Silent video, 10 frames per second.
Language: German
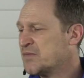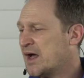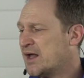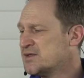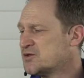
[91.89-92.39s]

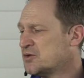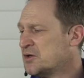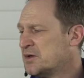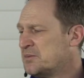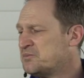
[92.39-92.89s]
Also
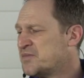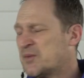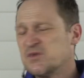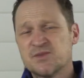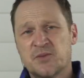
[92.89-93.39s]
da
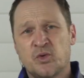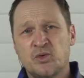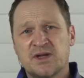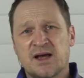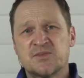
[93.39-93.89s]
müssen wir
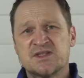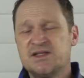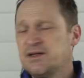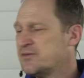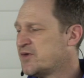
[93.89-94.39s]
Punkte
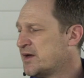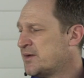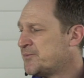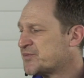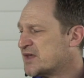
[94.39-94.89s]
abziehen,
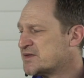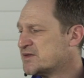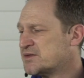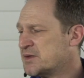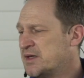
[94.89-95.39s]
weil es
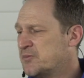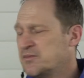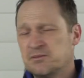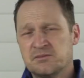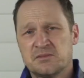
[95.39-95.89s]
ist
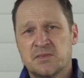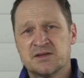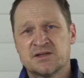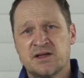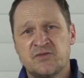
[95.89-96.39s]
eben,
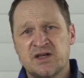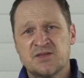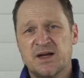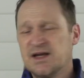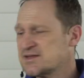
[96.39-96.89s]
es sind
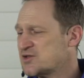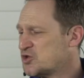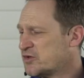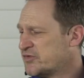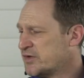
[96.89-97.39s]
wenig
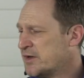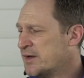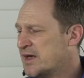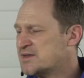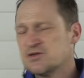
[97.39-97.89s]
Ballaststoffe,
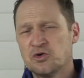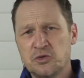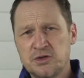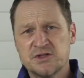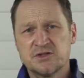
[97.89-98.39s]
es ist
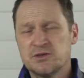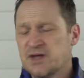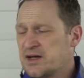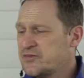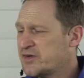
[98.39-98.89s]
ungesund
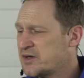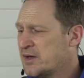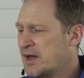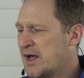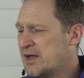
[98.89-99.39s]
einfach.
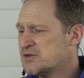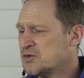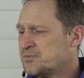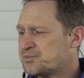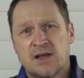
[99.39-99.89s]

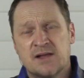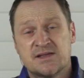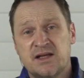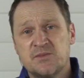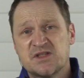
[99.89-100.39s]
Also als
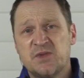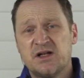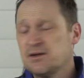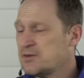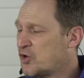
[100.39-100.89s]

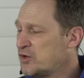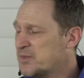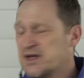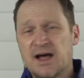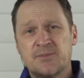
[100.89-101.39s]
Lebensmittel könnte
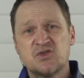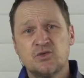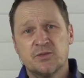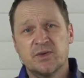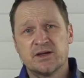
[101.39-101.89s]
man da
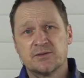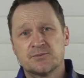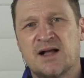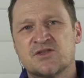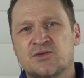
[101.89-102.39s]
Abzüge bringen.
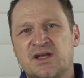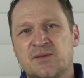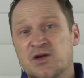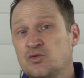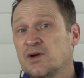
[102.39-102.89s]
Also
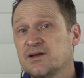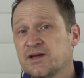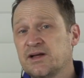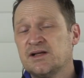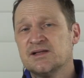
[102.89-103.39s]
Thema
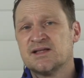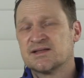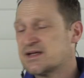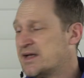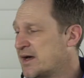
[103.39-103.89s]
Nougat-Kringel ist
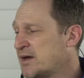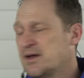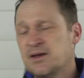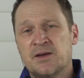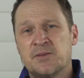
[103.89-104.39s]
jetzt klar.
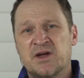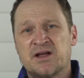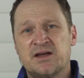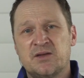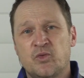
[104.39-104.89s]
Man
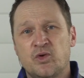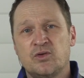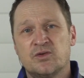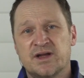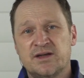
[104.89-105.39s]
kann ihn
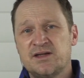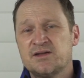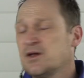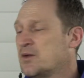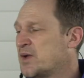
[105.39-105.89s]
mögen oder
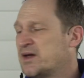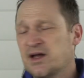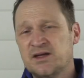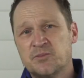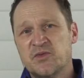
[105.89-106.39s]
nicht. Man
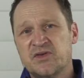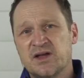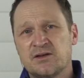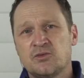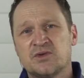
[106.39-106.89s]
kann ihn
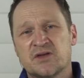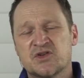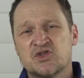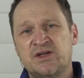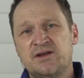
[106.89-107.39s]
bewerten unter
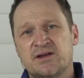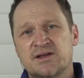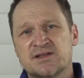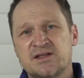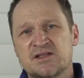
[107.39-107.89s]
verschiedenen
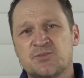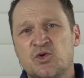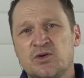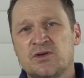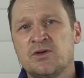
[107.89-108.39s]

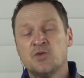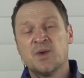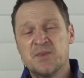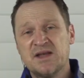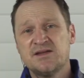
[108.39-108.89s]
Gesichtspunkten. Und
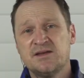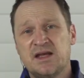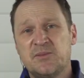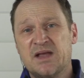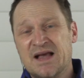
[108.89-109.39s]
bei manchen
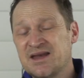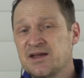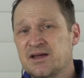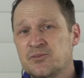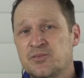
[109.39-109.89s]
Themen kann er
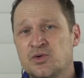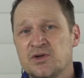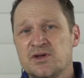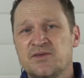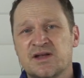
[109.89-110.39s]
eben
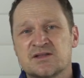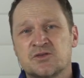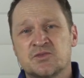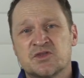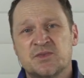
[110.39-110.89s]
punkten. Wenn es
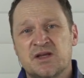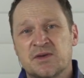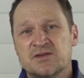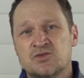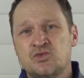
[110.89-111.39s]
zum,
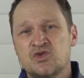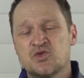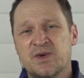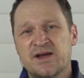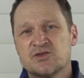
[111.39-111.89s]
Thema
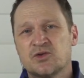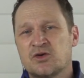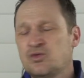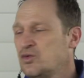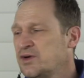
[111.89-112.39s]
Süßspeise oder
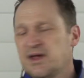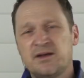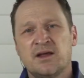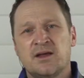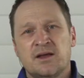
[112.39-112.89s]
Kuchen
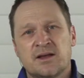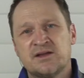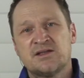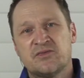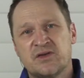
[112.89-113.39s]
geht,
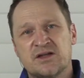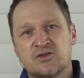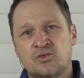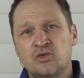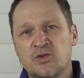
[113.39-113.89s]
kriegt er
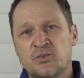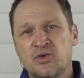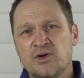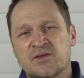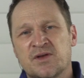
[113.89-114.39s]
vielleicht gute
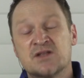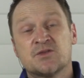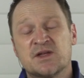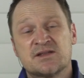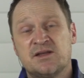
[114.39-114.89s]
Punkte. Wenn es
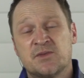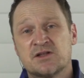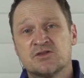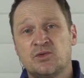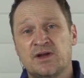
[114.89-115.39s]
um das Thema
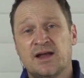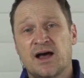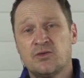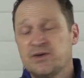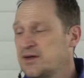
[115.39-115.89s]
gesunde
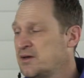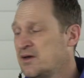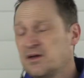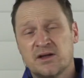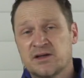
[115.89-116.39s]
Nahrung geht,
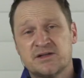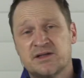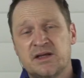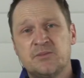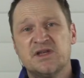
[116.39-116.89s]
dann kriegt
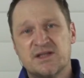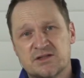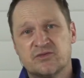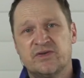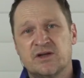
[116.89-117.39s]
er eben nicht
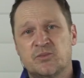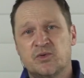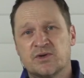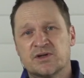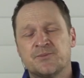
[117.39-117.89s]
so viele
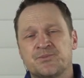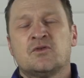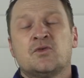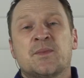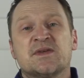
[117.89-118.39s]
Punkte.
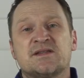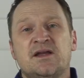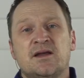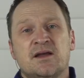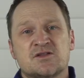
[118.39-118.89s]
So, aber es
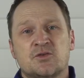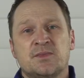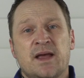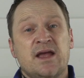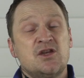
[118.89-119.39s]
geht ja jetzt
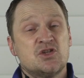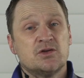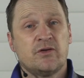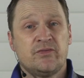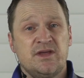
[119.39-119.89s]
um
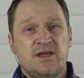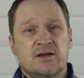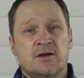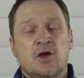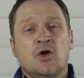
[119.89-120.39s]
Agent of the Year.